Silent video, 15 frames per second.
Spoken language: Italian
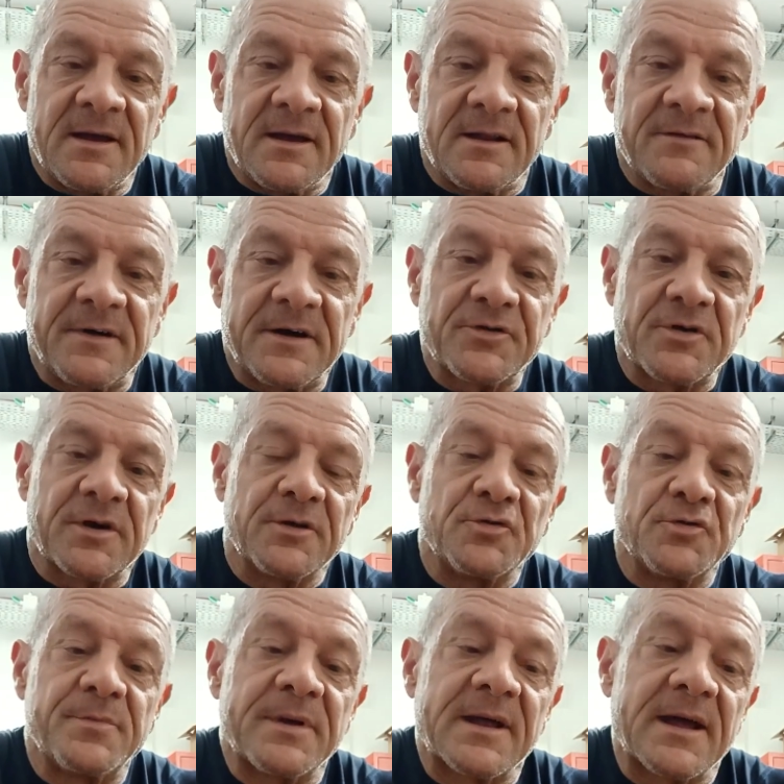Il fatto è che
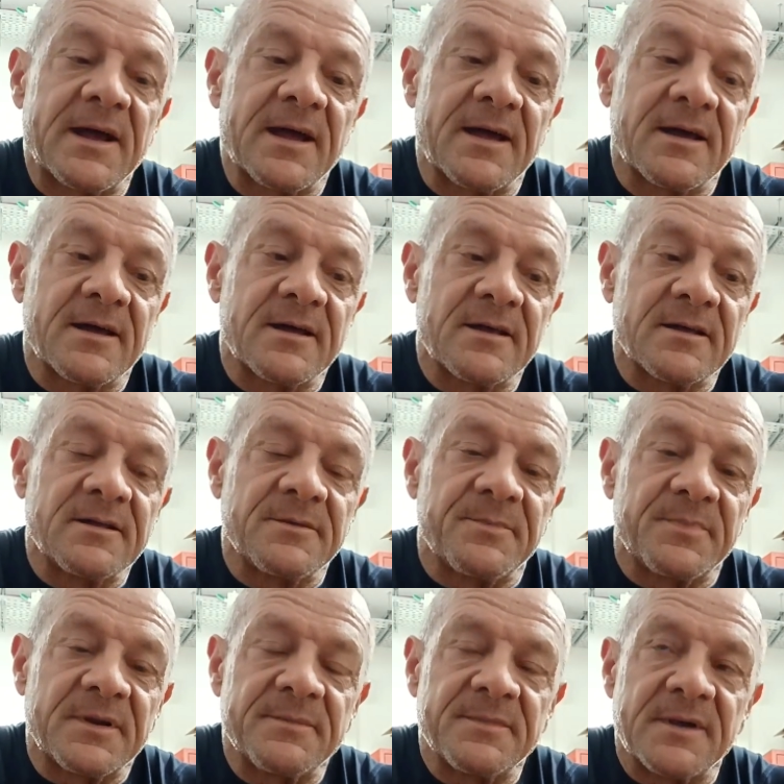Nubre, i
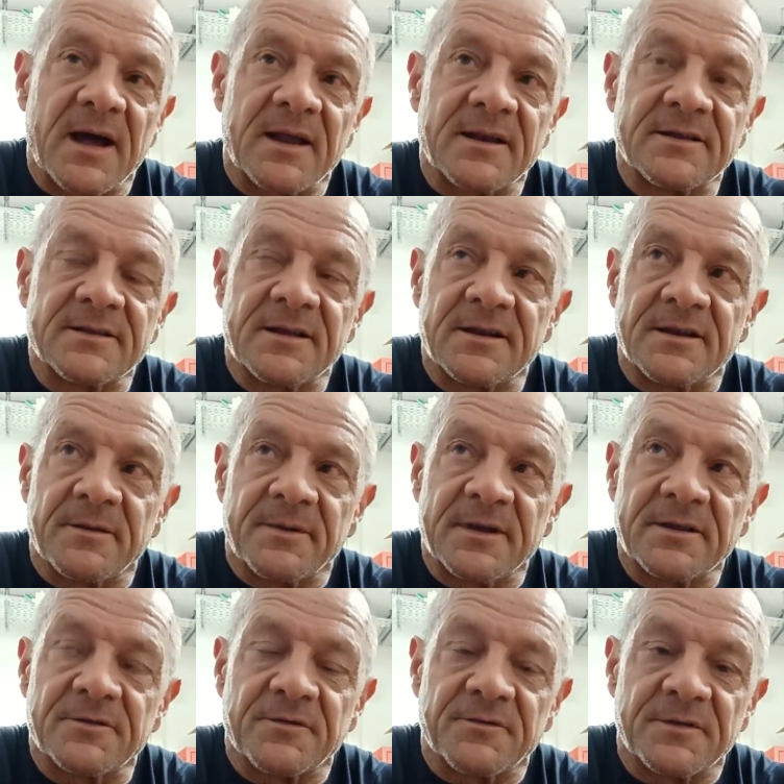primi anni di
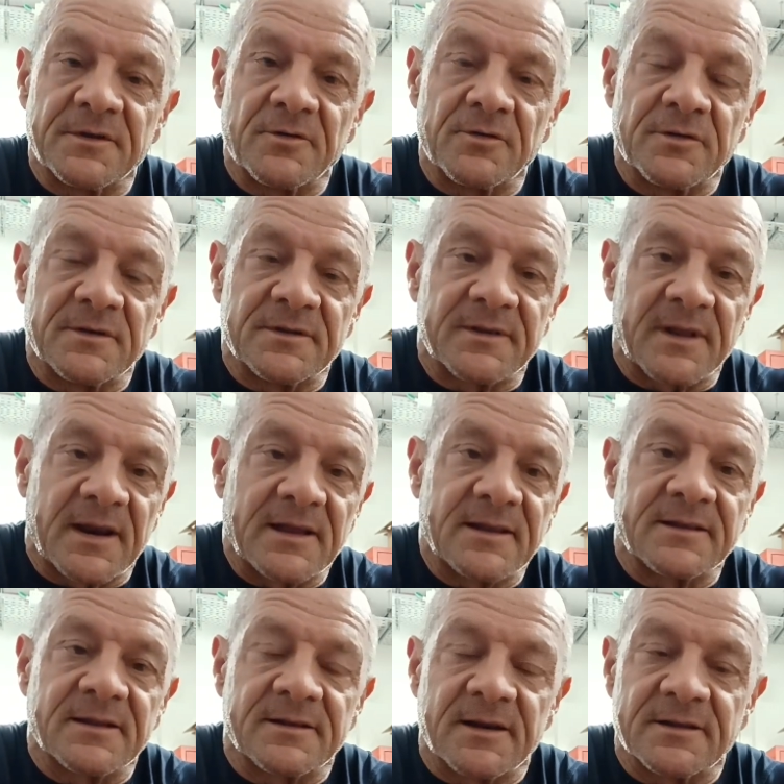allenamento, fino ai
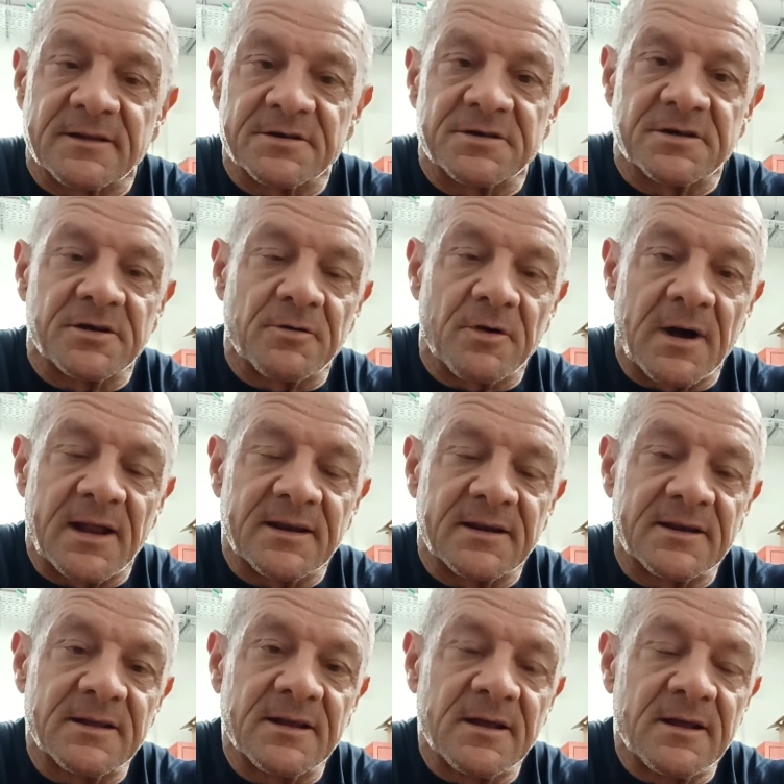30-35
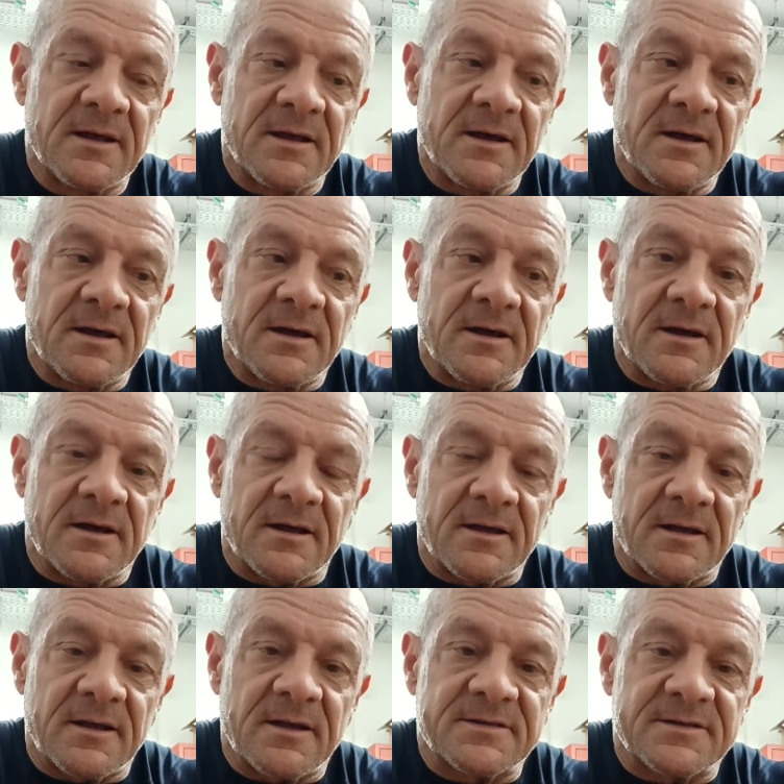anni,
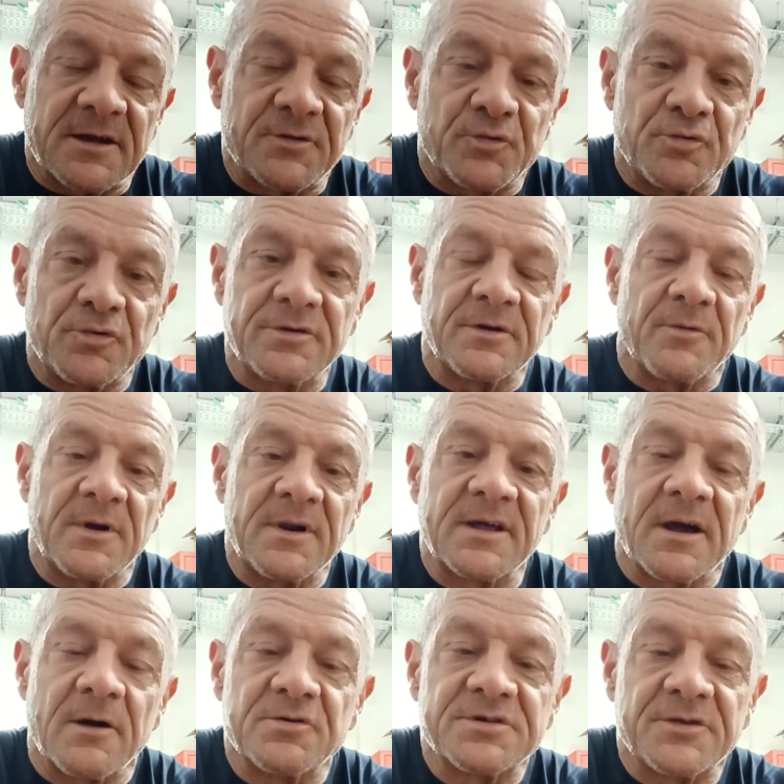è stato uno di quelli
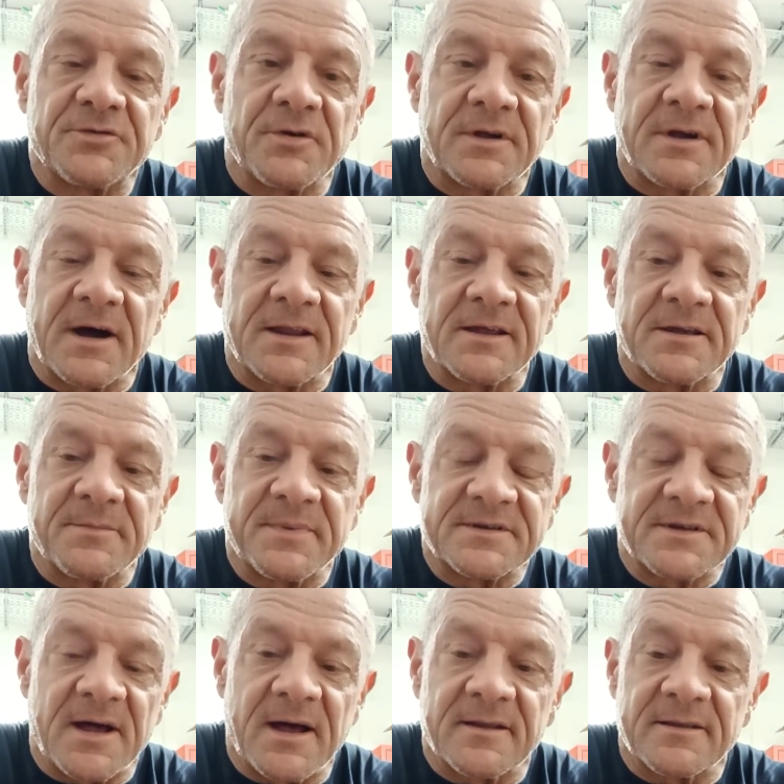che ha usato i carichi
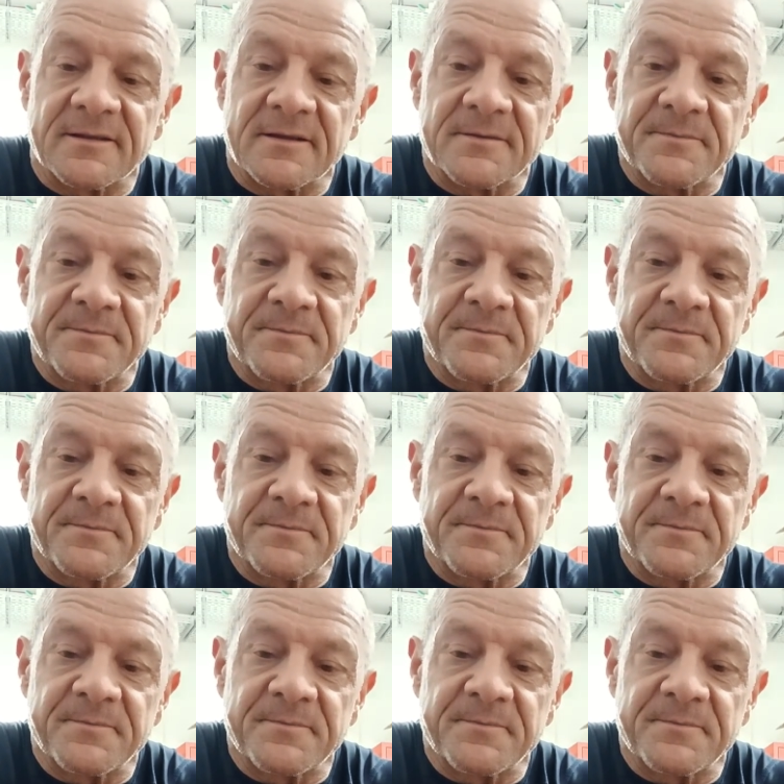pesanti.